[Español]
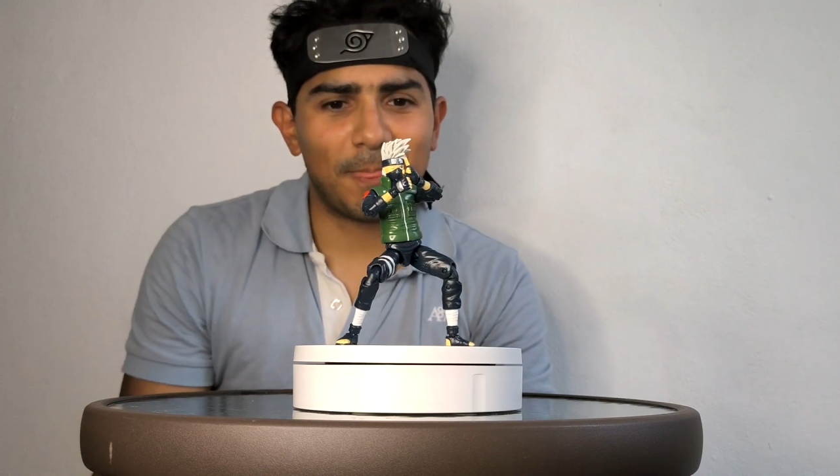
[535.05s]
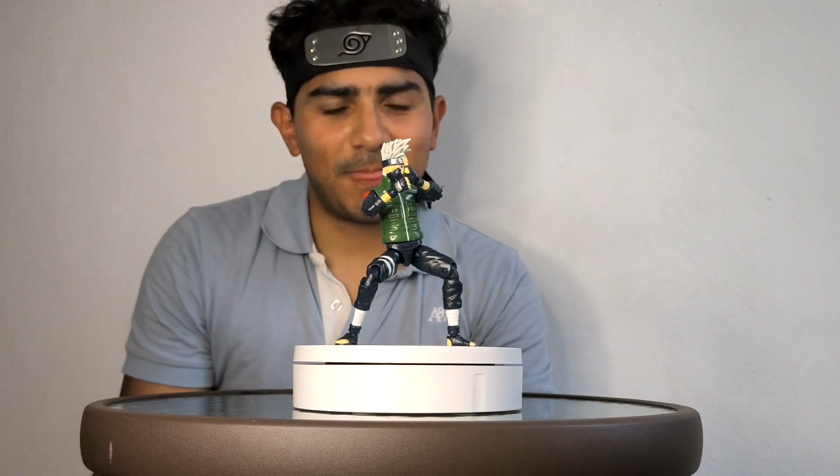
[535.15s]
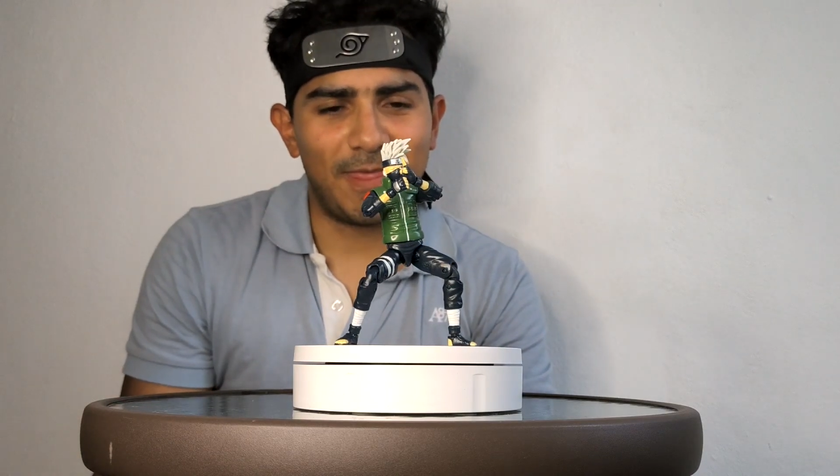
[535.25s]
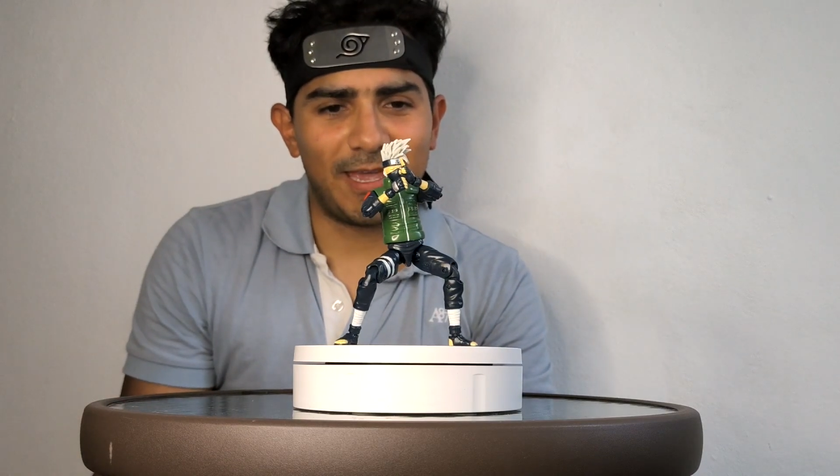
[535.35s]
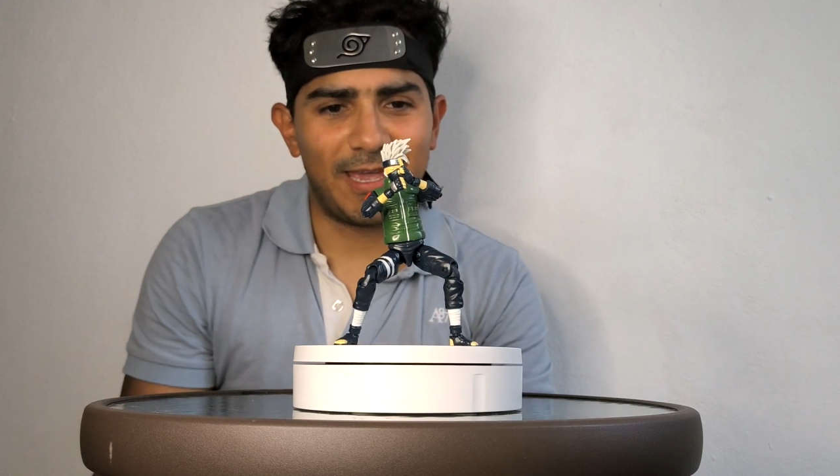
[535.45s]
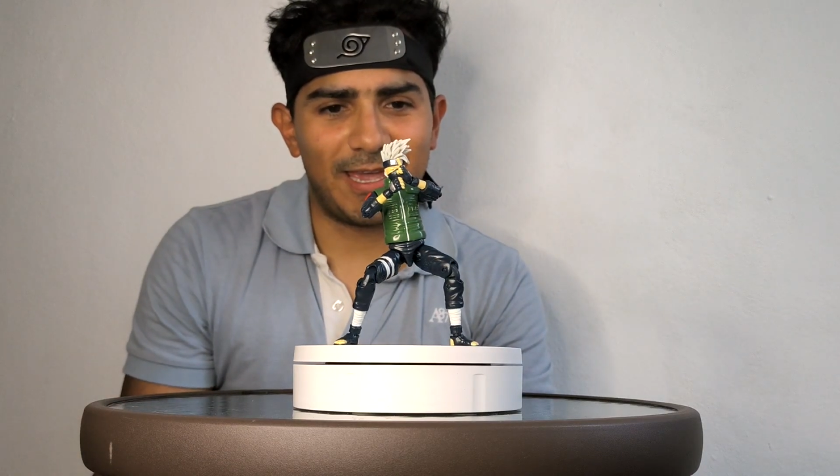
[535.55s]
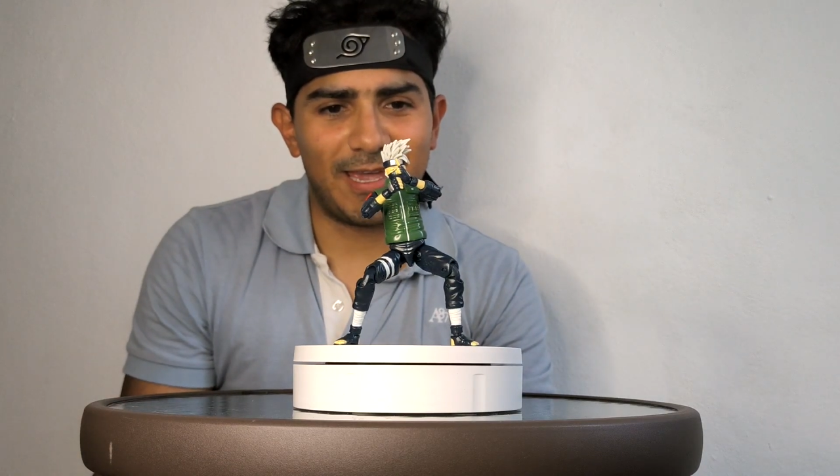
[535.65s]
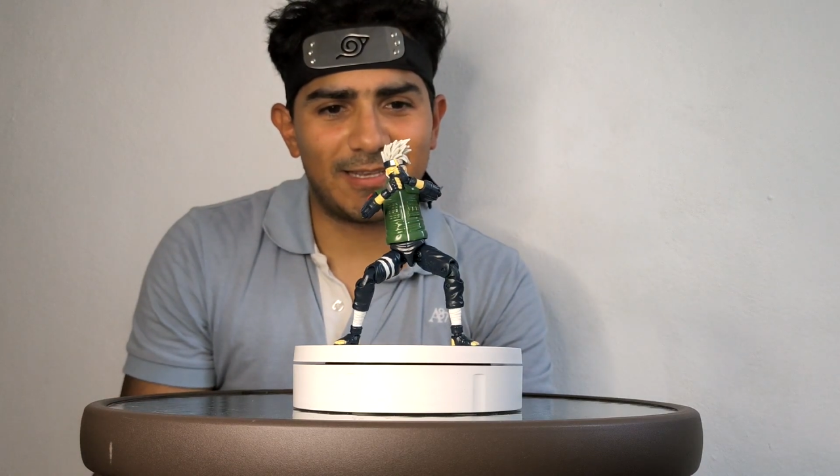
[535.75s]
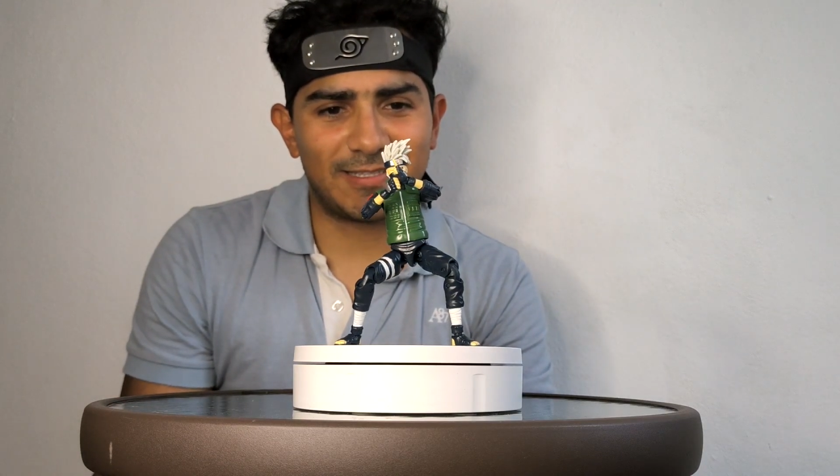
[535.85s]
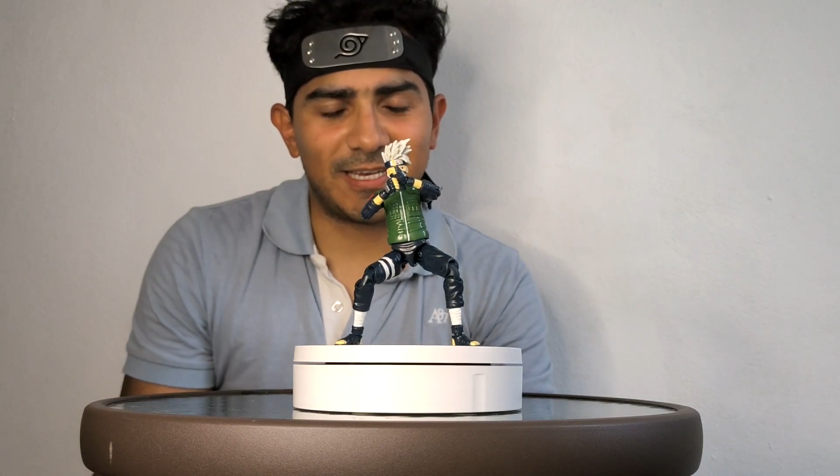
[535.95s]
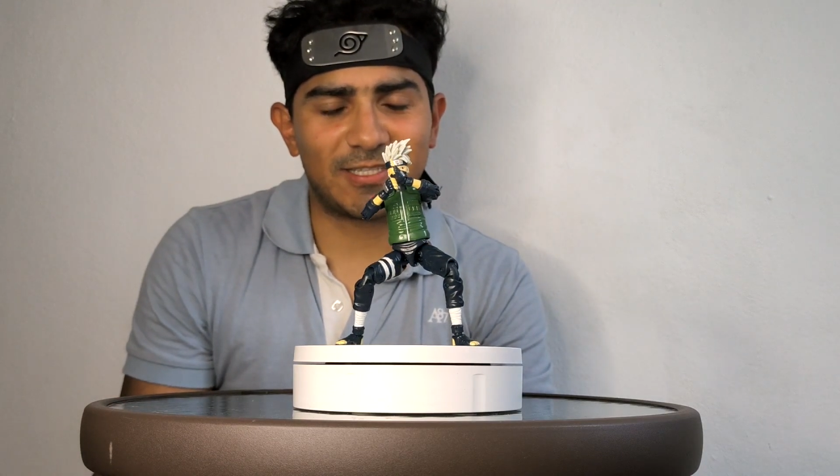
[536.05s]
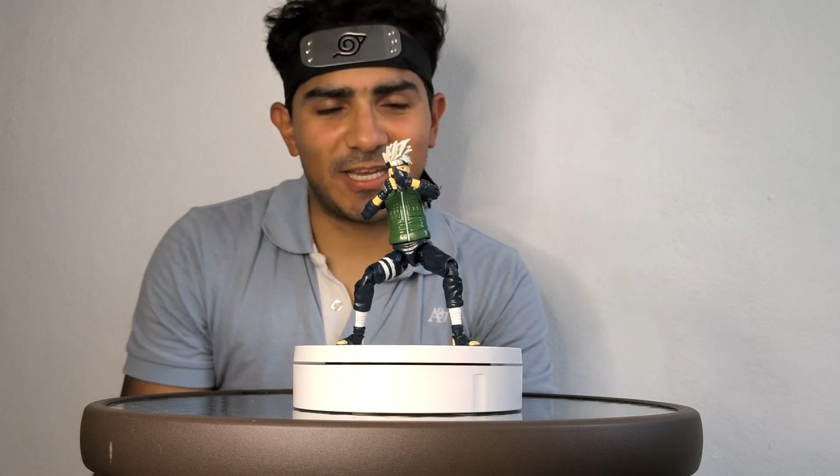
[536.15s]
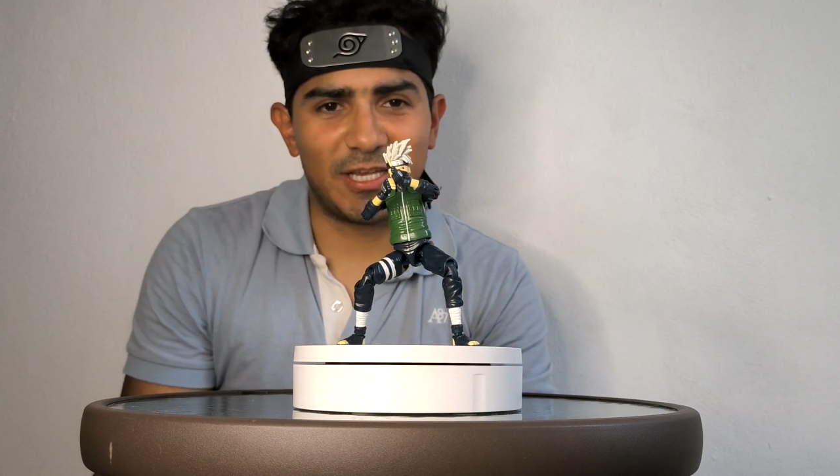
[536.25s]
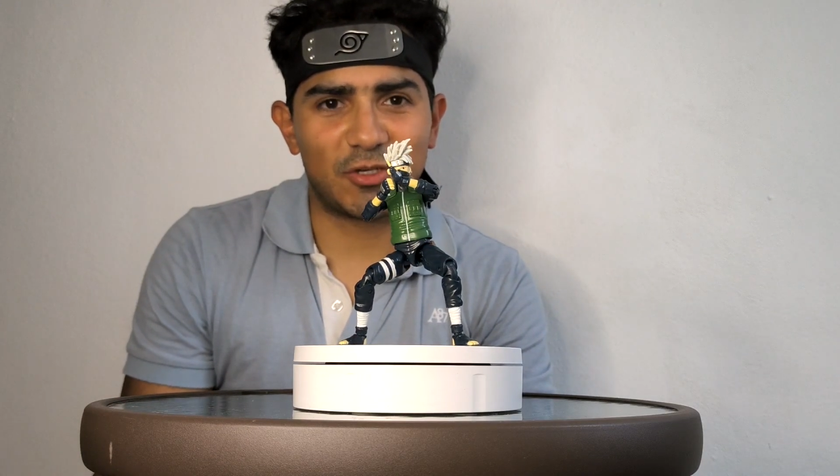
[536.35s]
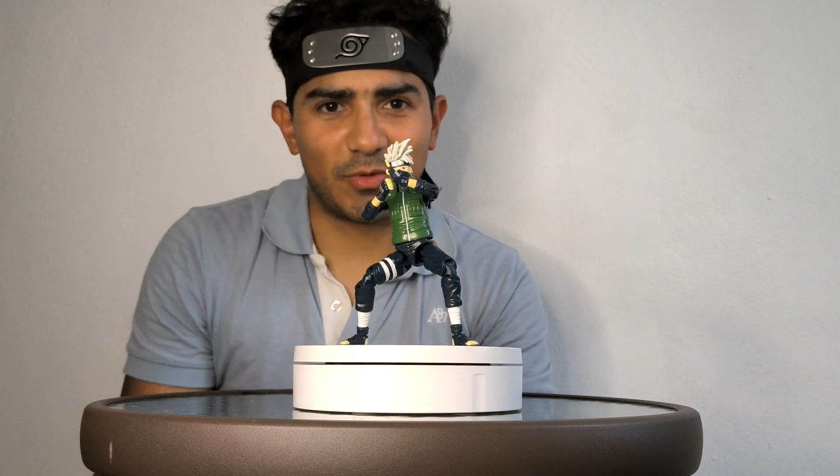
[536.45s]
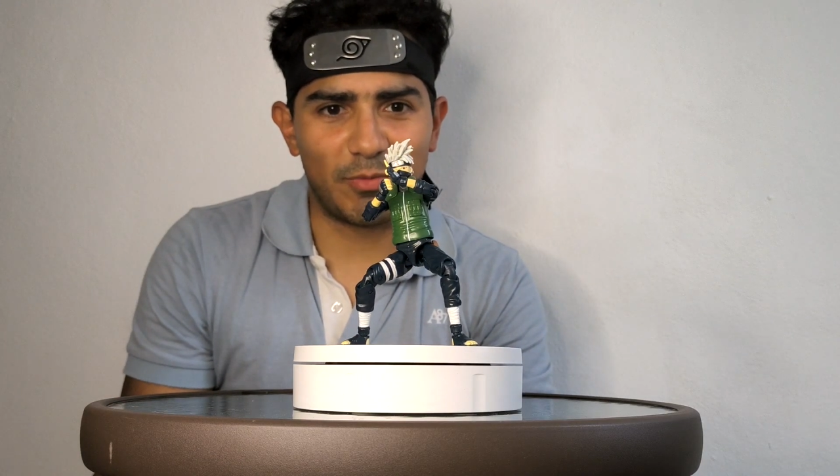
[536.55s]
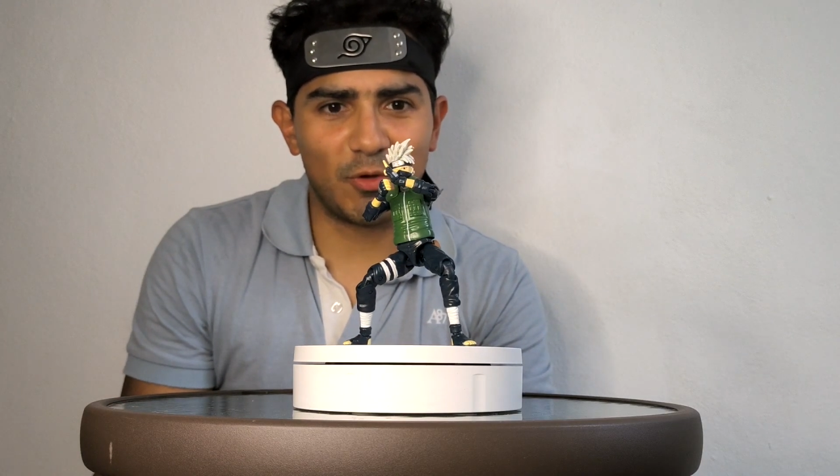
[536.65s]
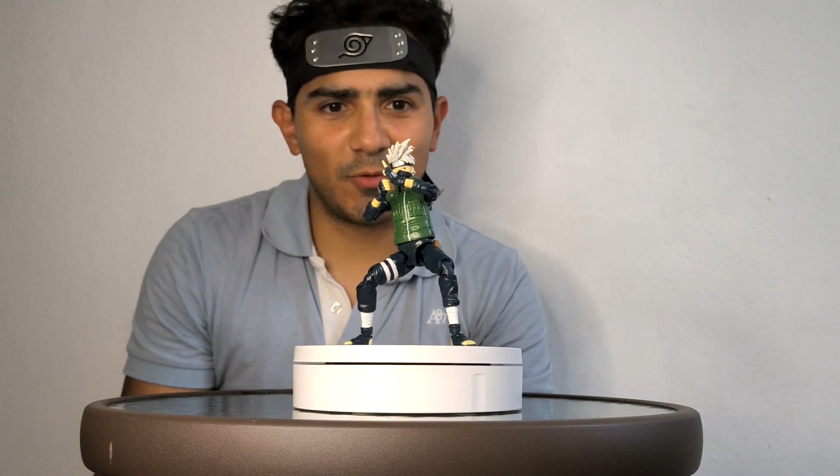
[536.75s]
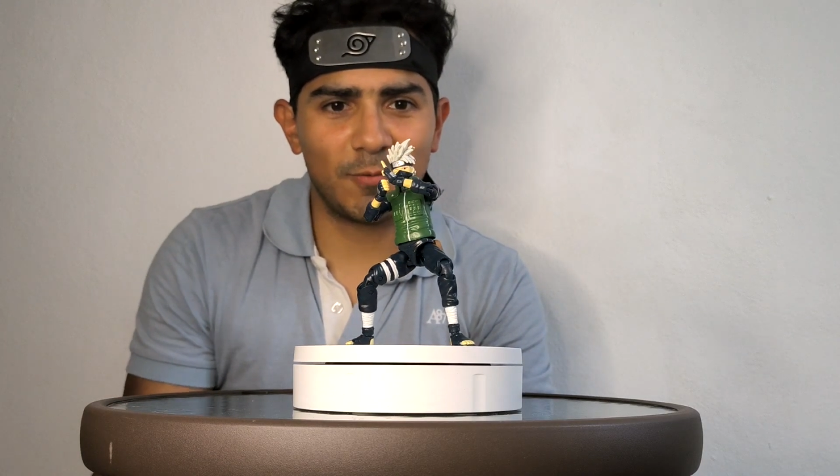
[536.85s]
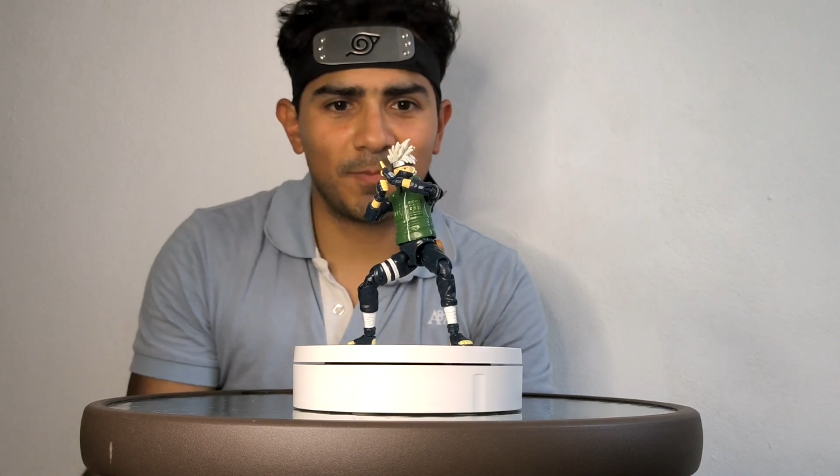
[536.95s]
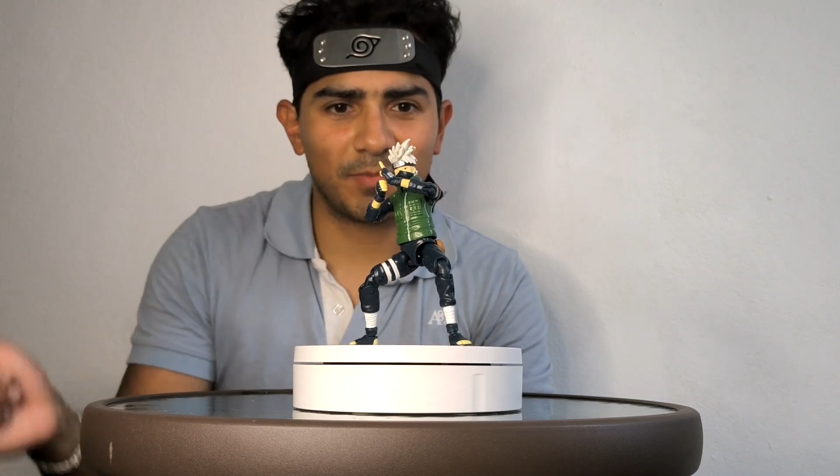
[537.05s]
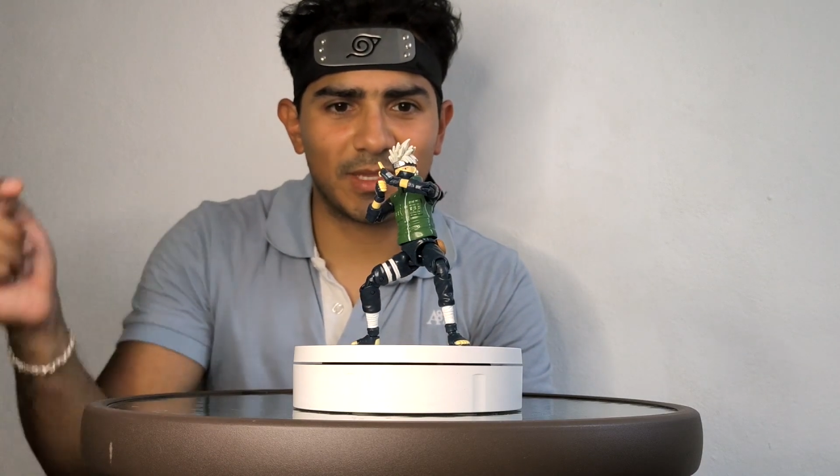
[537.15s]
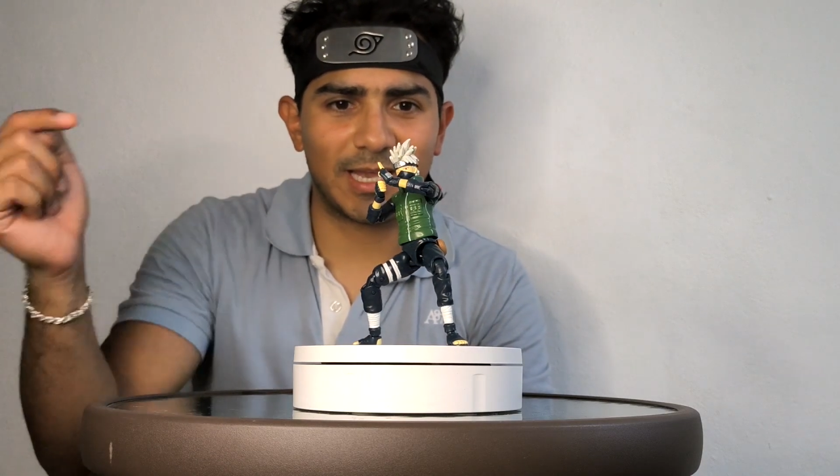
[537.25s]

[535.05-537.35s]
de 6 Inch Review,